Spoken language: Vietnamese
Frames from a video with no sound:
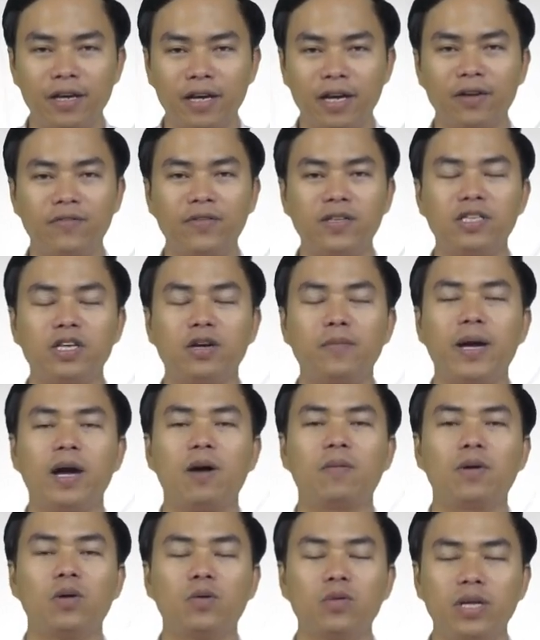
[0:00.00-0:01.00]
à, video bài
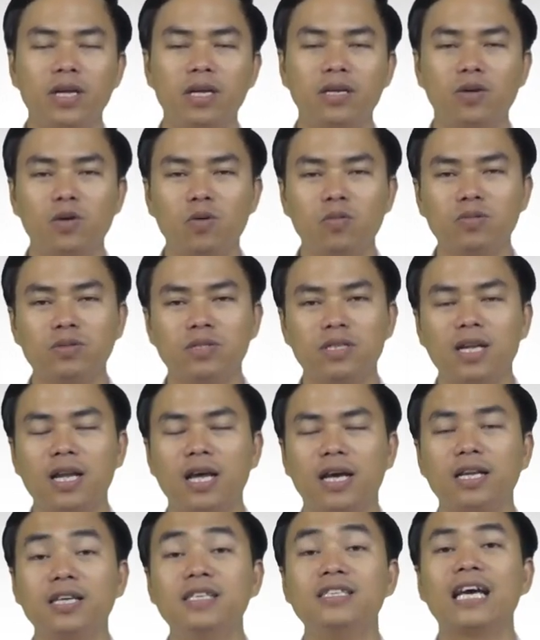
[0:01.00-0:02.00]
học đầu tiên cũng rất
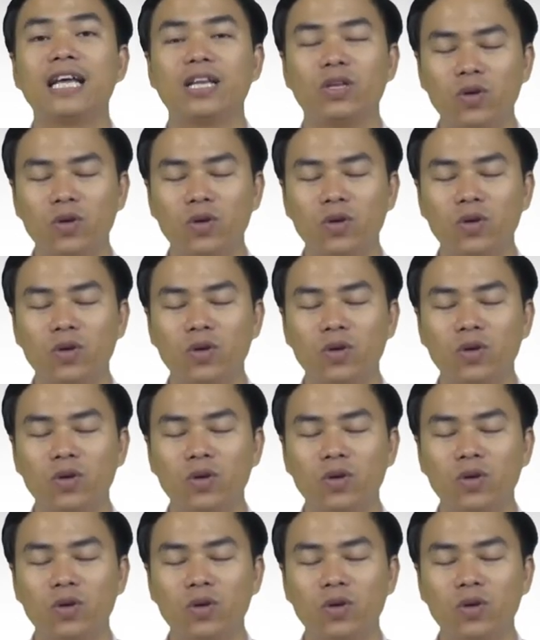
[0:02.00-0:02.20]
là đơn giản